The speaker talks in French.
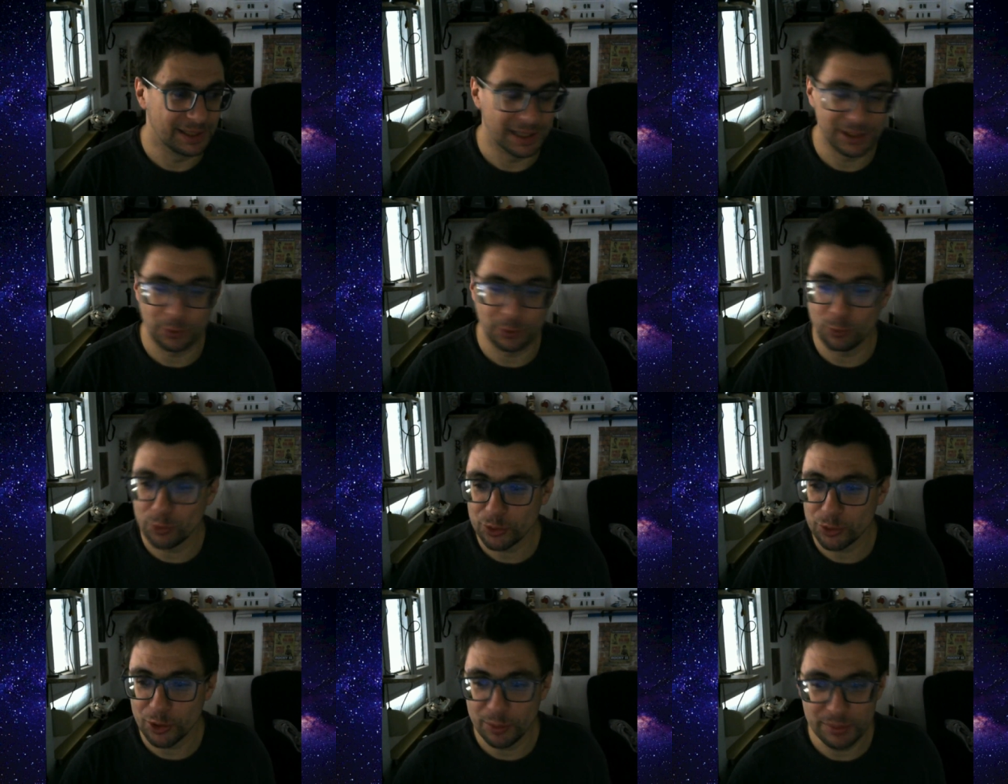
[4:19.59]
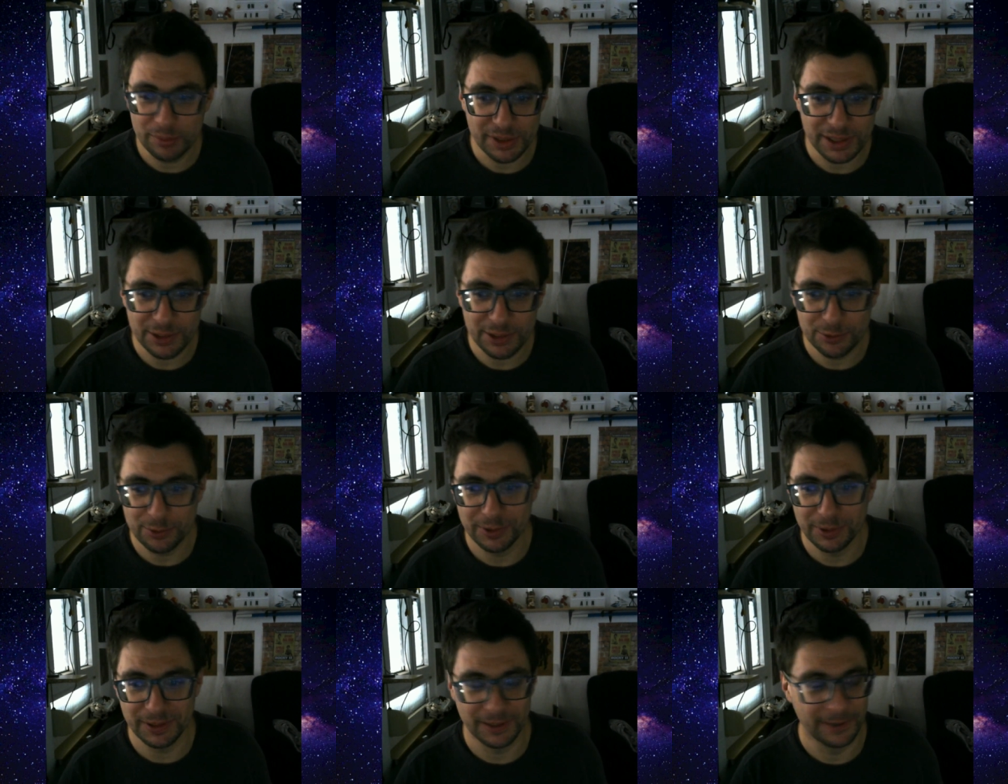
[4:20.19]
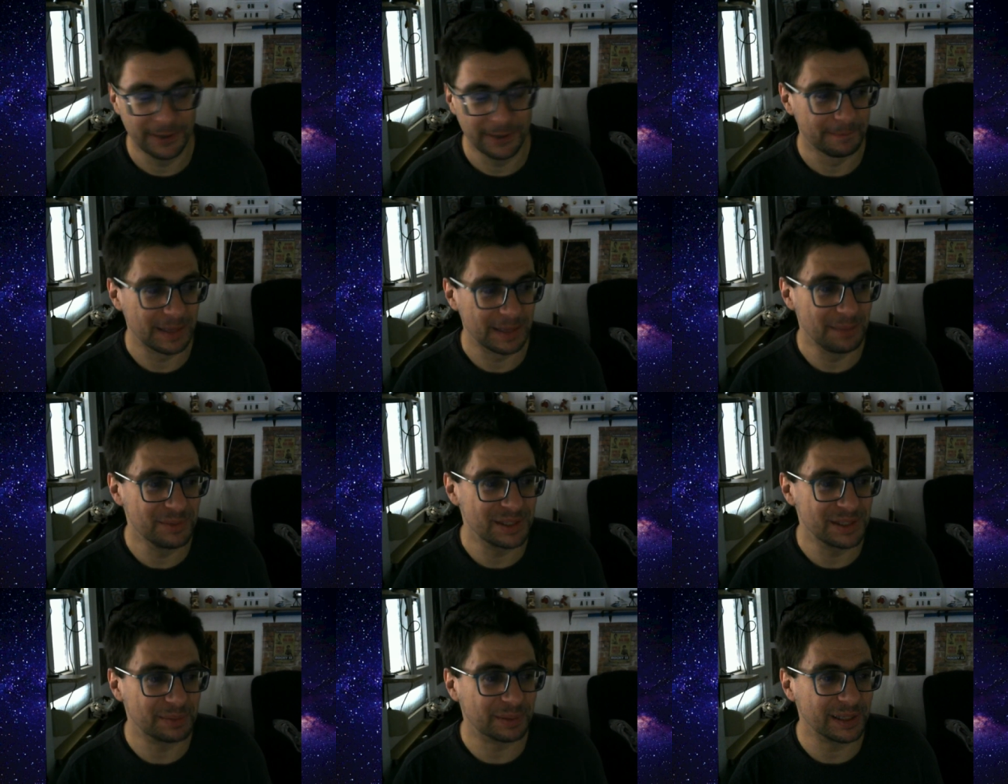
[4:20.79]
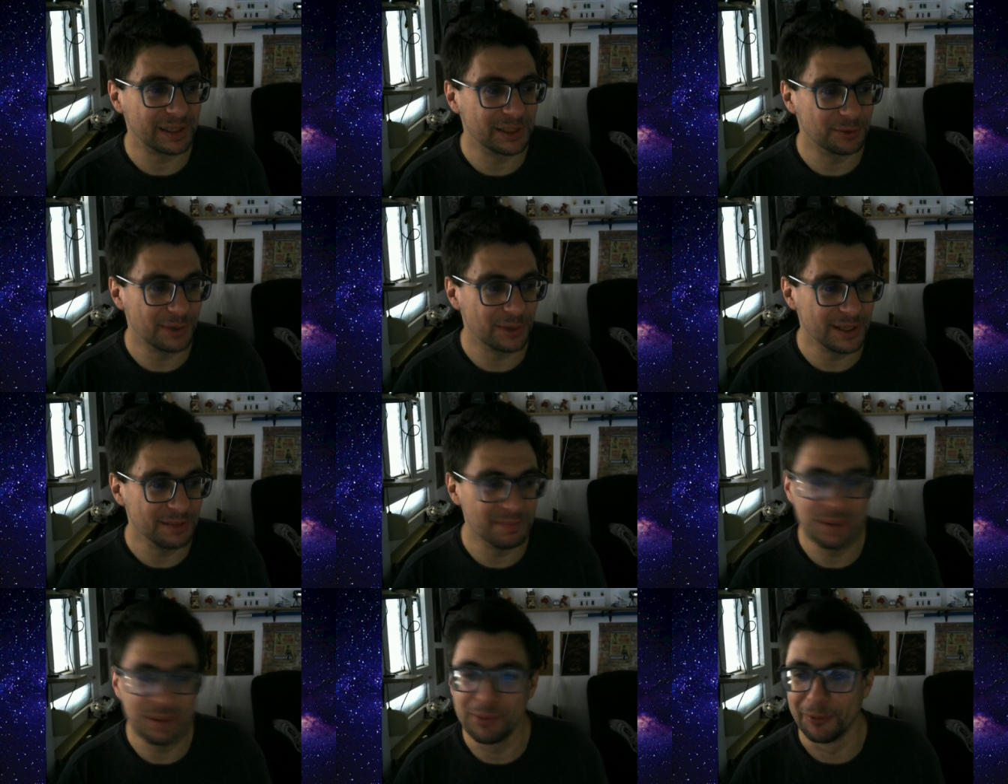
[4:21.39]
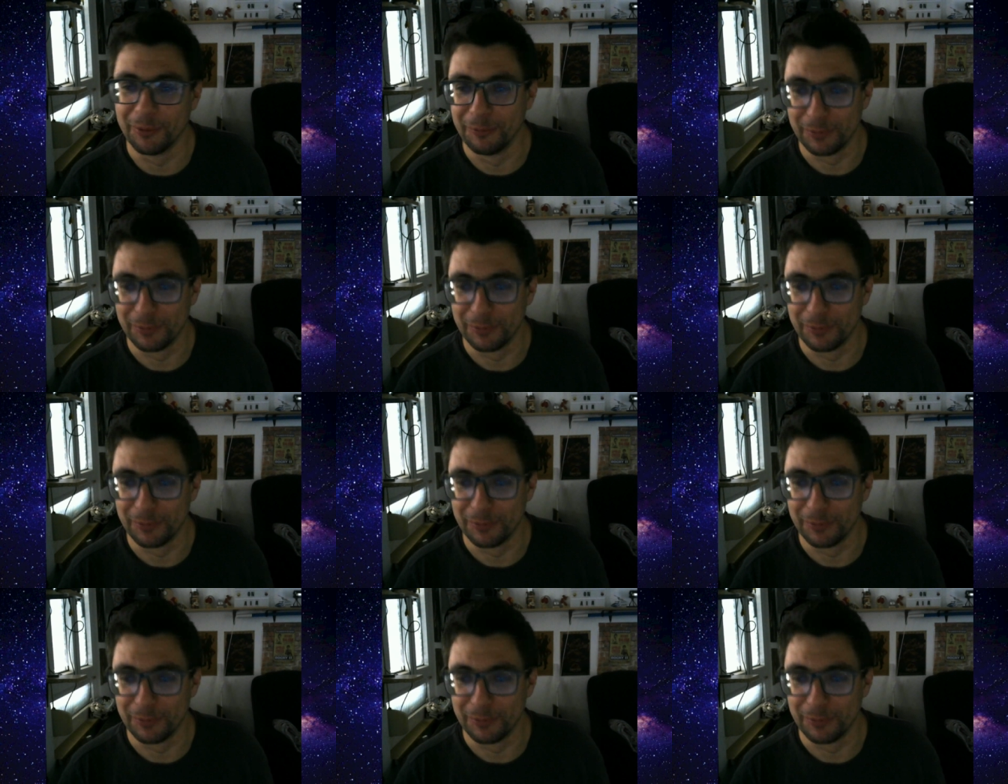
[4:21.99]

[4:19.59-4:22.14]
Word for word: Tronchampier ou à MJ One, mais bon.